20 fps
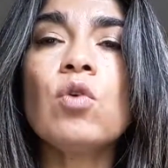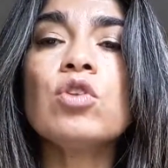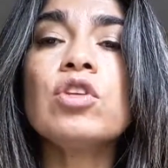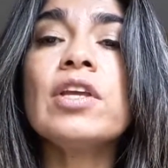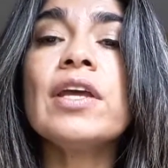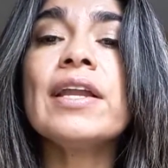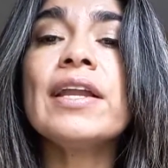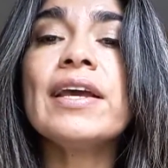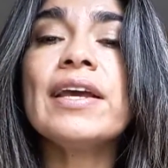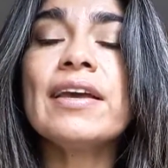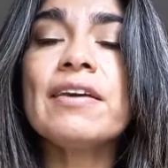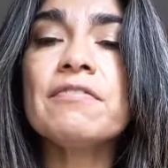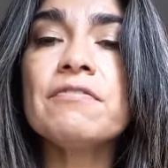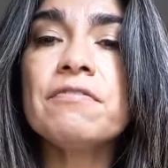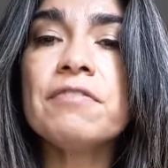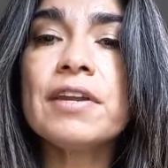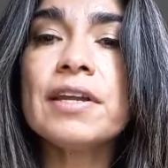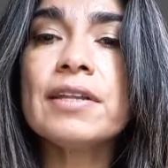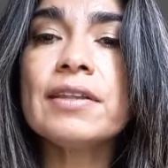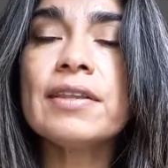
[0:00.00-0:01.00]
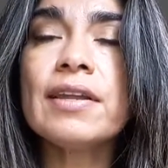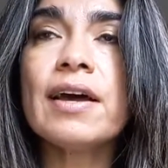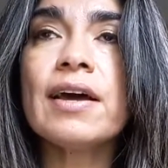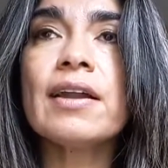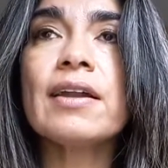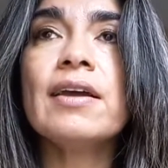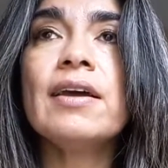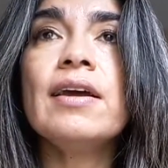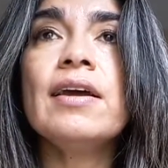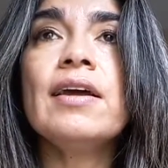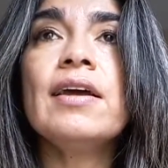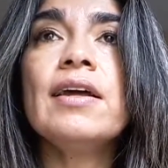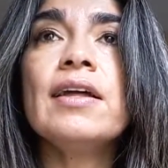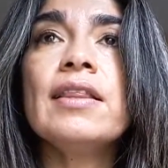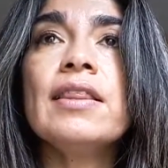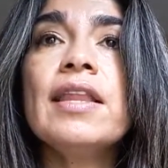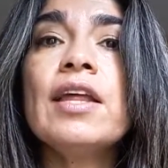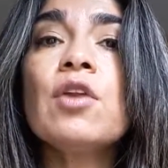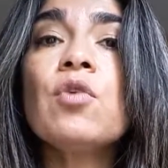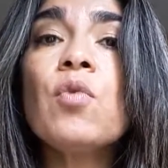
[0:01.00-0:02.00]
o tiene que enfrentar
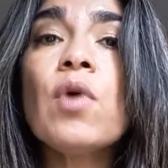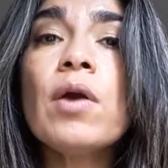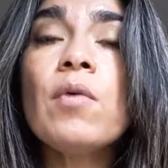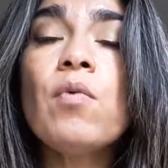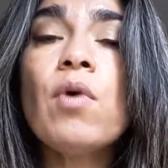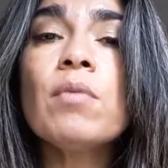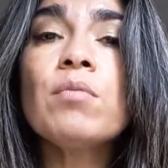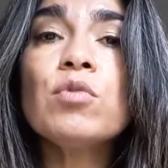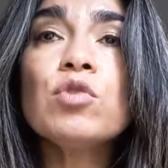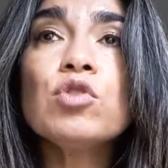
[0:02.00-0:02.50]
de nuevo a